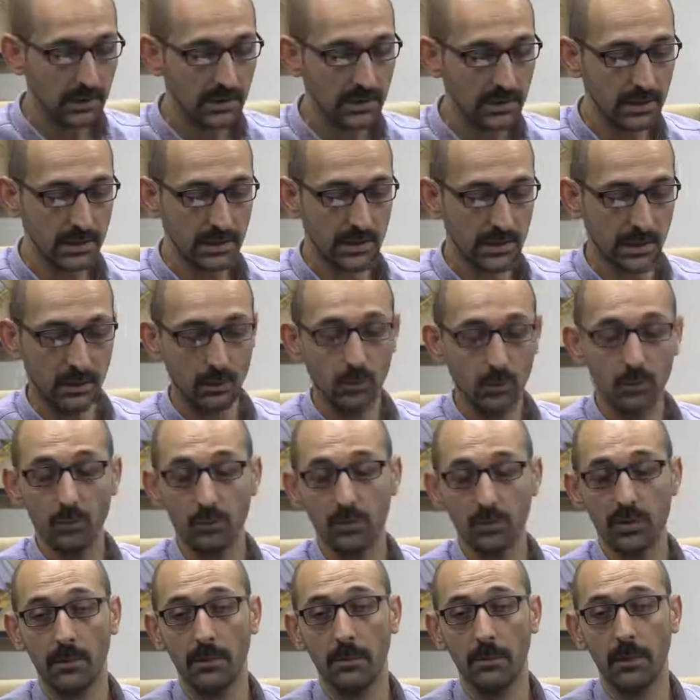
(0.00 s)
Siz de
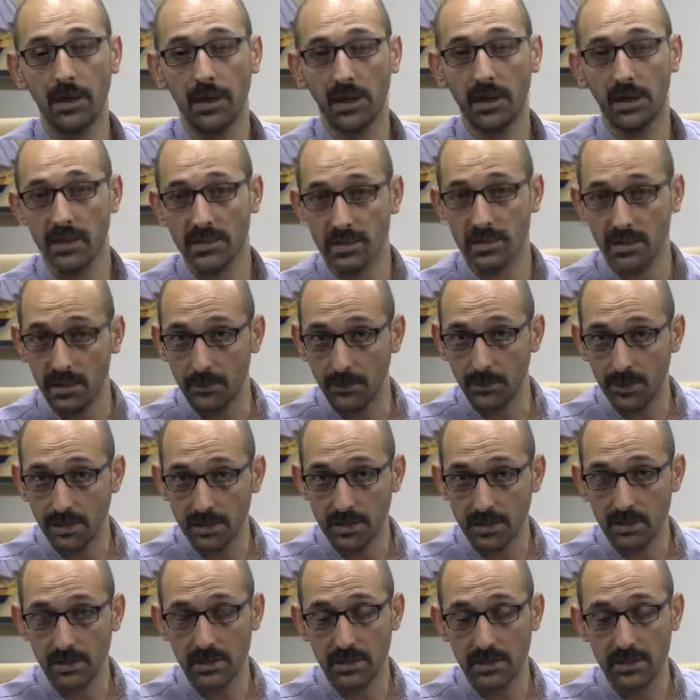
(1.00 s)
YouTube'dan para
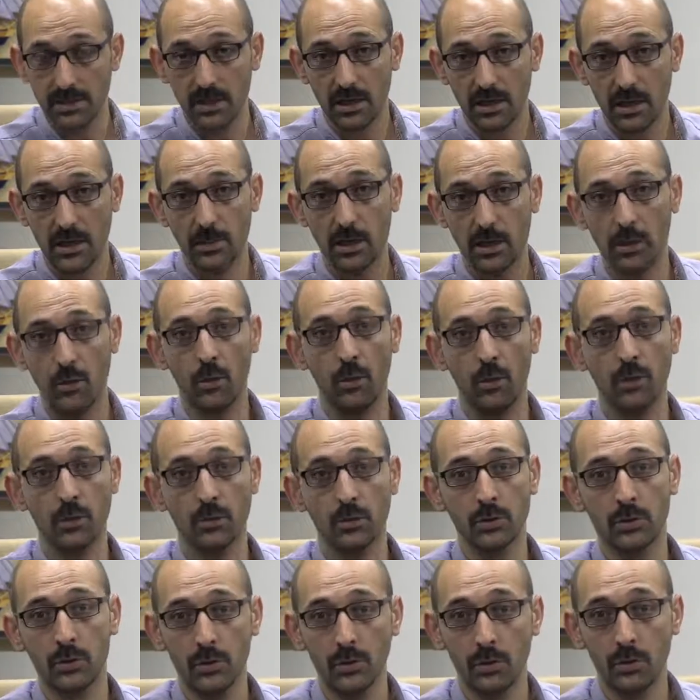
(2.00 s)
kazanabilirsiniz ama
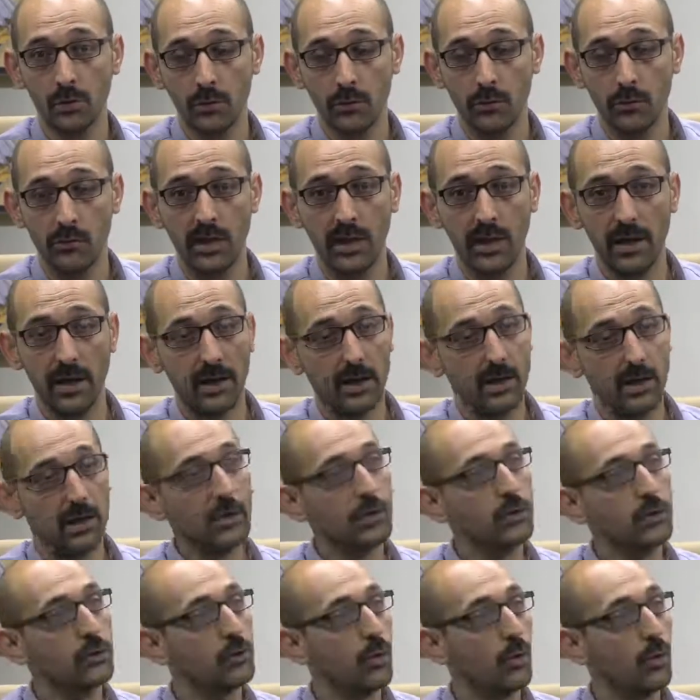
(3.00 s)
özgün ve
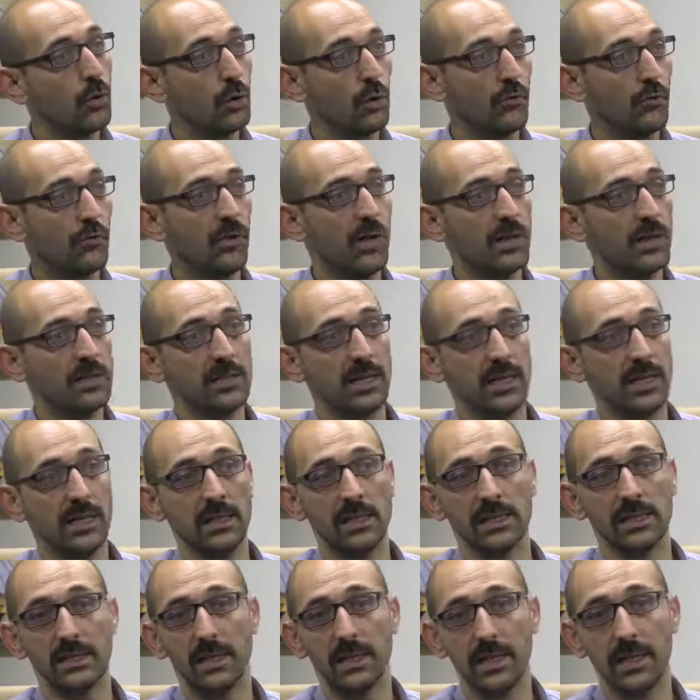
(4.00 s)
çok fazla
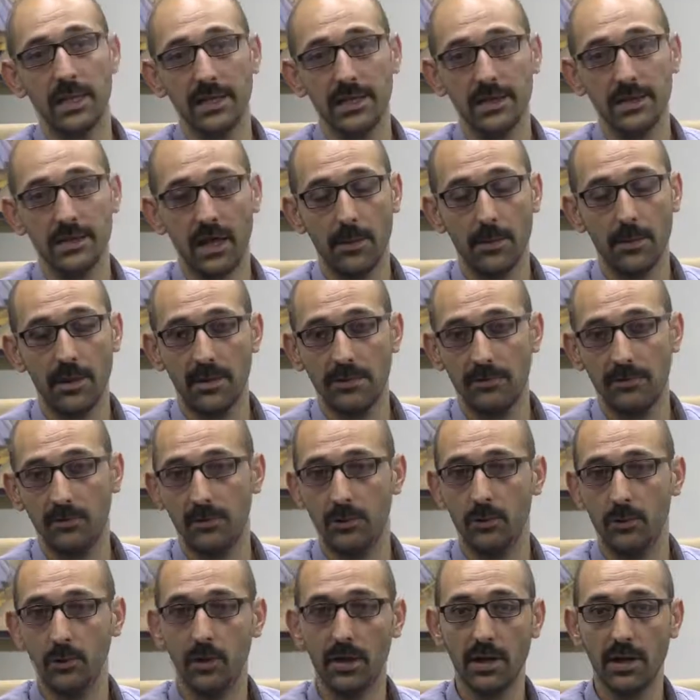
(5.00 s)
insana hitap eden
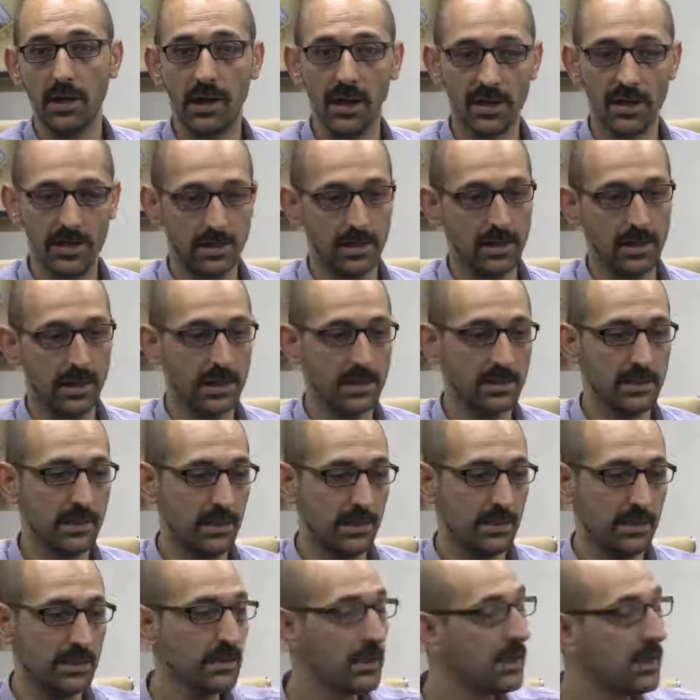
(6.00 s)
videolar
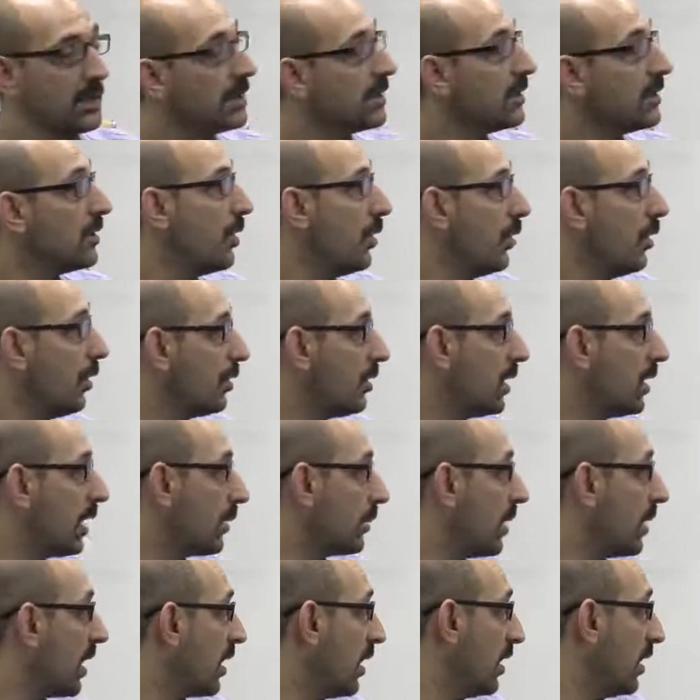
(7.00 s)
hazırlarsanız.
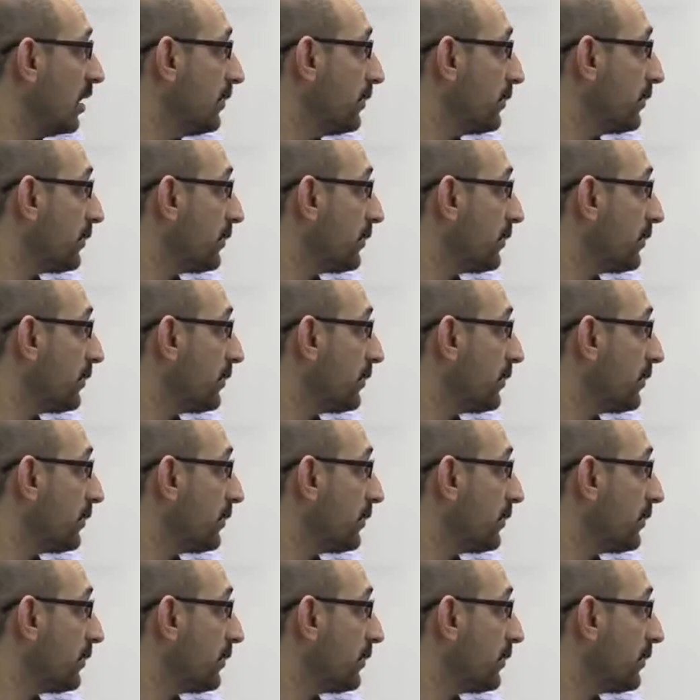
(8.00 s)
Örnek bakalım.